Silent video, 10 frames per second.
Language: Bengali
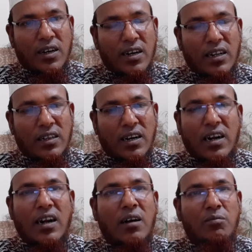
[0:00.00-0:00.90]
এখানে আল্লাহর
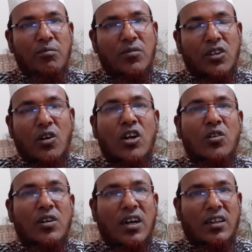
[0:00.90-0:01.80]
কালাম
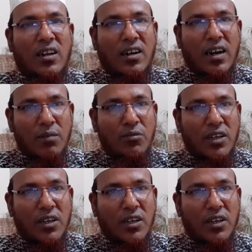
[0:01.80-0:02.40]
সরাসরি আল্লাহর কালাম